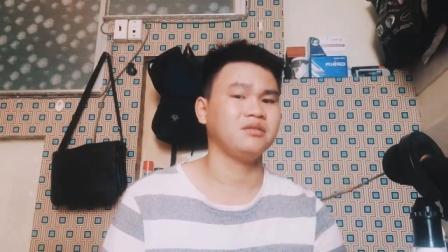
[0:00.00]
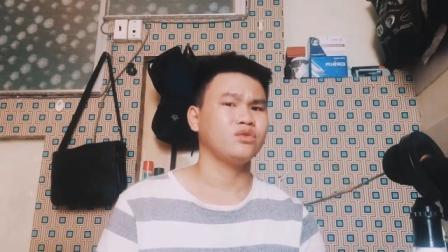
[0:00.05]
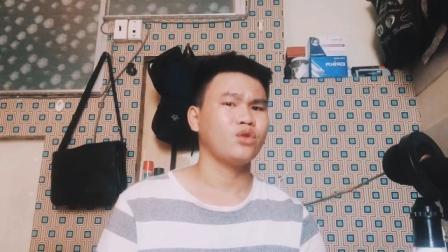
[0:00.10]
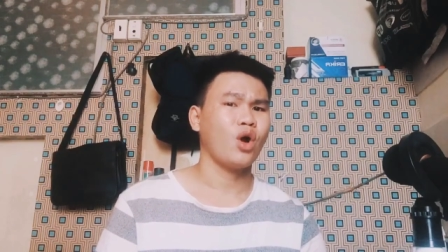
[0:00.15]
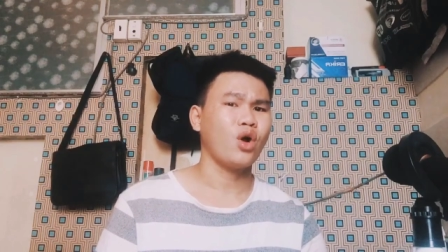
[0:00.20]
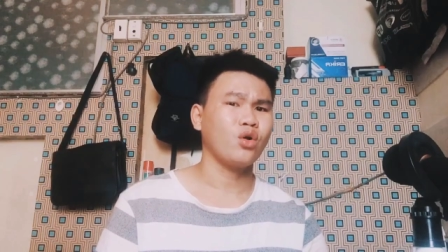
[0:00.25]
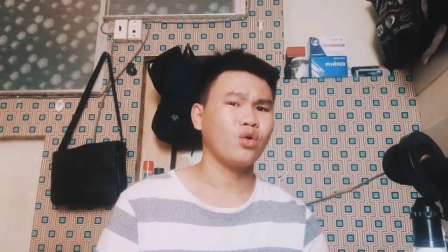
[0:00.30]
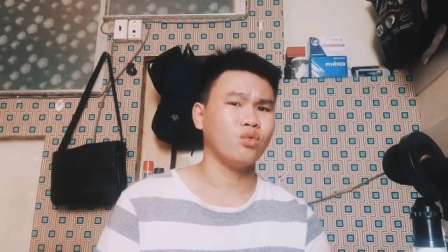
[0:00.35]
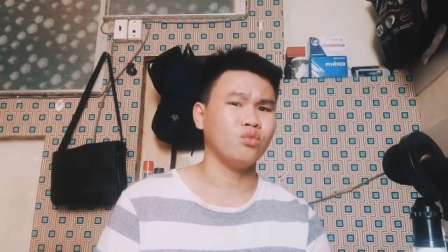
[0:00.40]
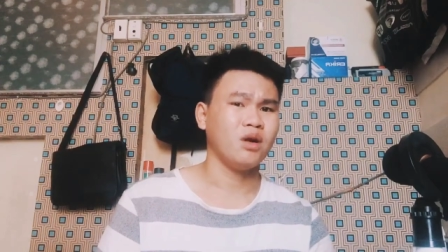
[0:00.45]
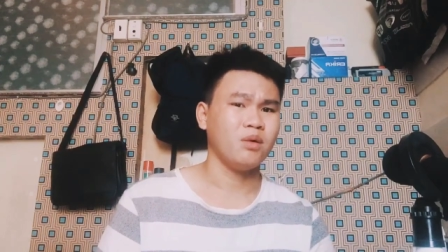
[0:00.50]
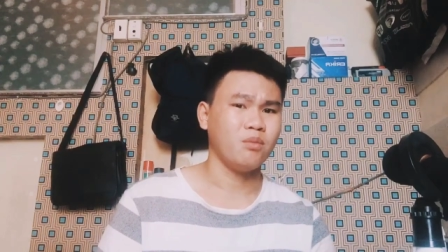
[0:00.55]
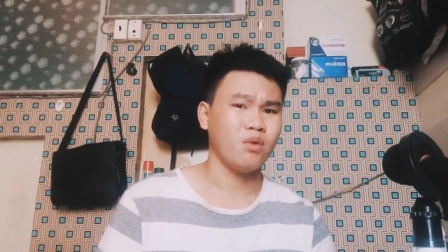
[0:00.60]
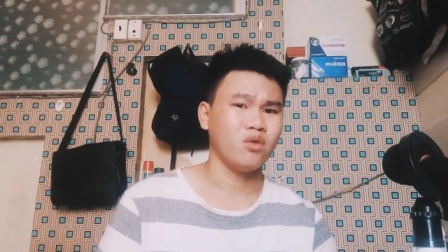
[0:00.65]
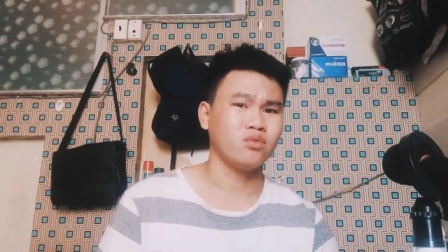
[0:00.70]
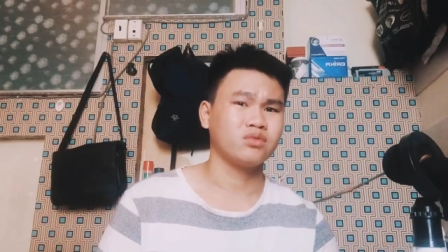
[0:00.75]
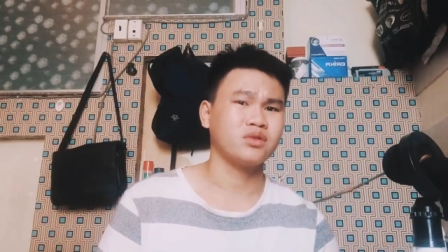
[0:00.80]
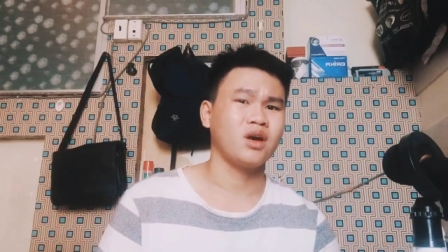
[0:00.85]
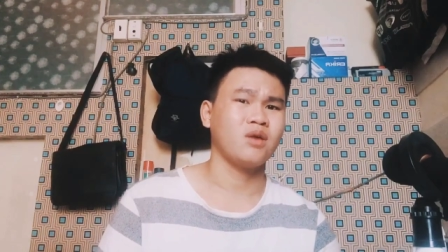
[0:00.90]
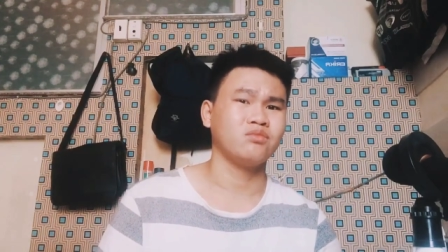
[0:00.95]
Đó cũng là một
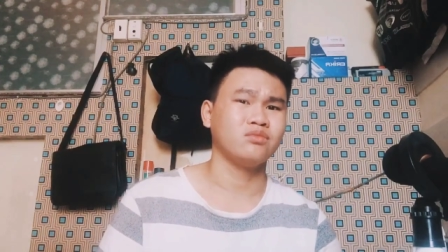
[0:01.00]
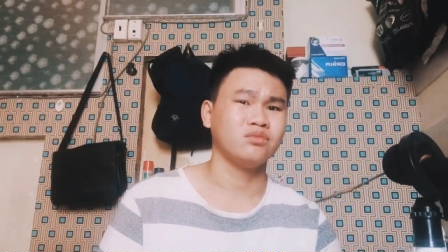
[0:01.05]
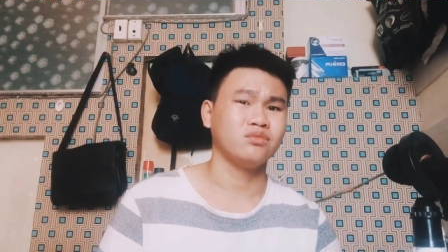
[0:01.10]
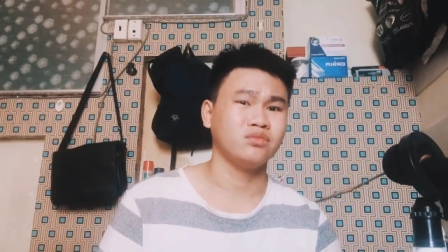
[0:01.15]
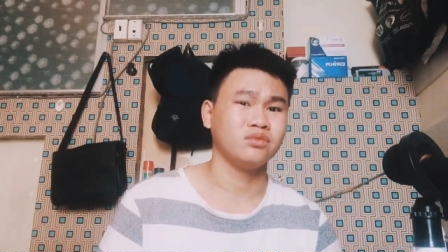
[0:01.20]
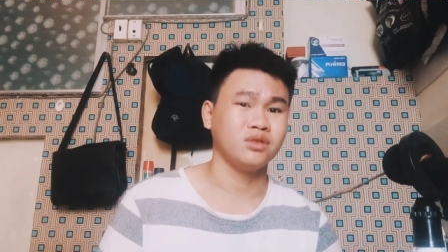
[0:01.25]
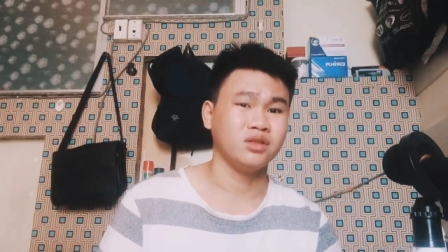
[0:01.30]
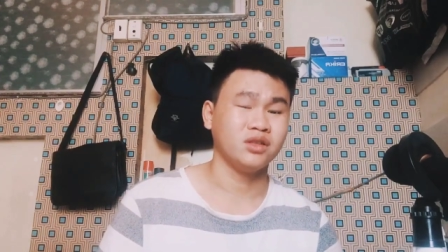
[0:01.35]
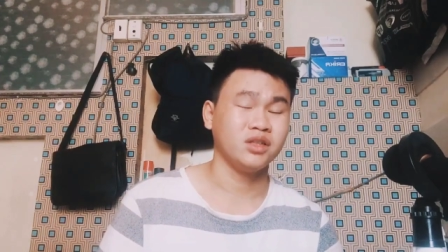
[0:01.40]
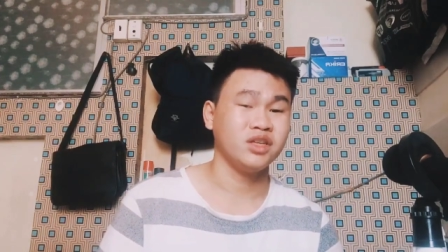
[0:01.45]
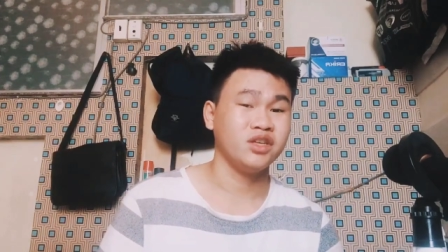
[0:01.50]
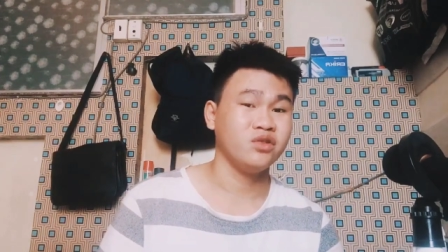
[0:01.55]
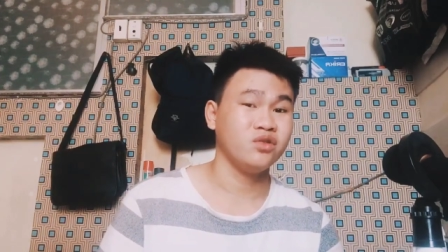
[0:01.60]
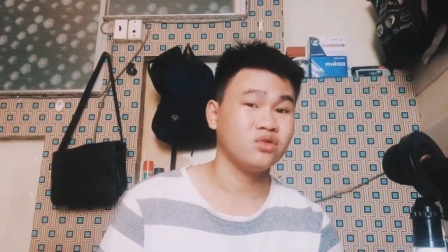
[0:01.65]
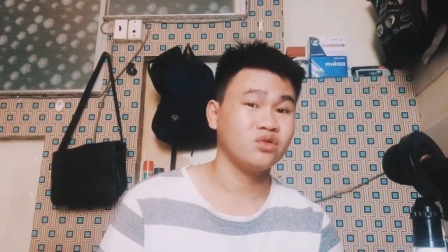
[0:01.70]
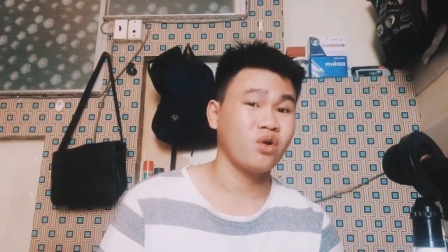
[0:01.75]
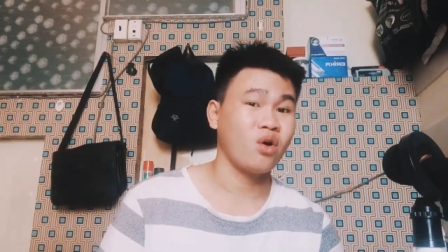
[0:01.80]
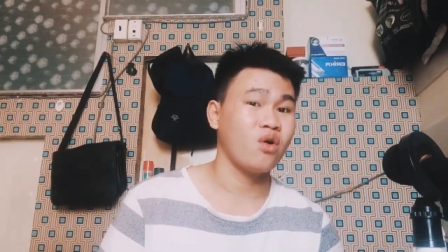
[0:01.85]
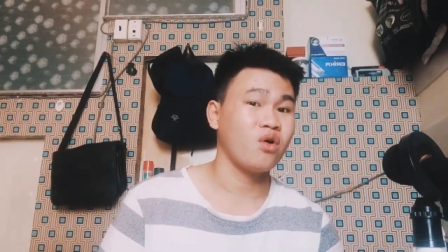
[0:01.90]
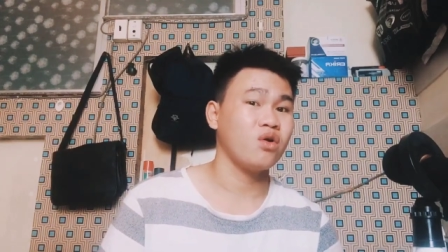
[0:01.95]
trong những yếu
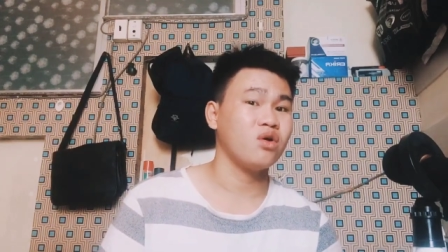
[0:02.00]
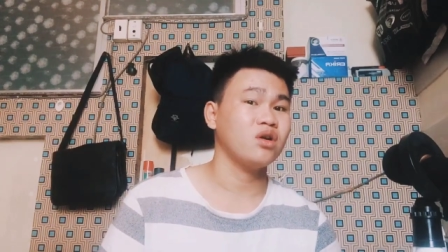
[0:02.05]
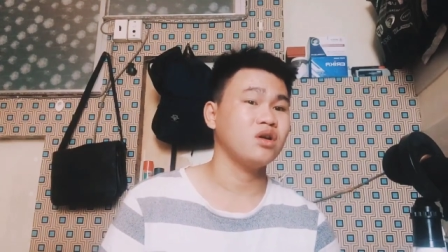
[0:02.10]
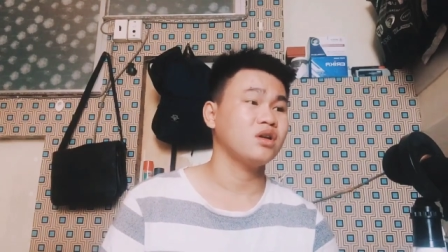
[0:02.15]
tố.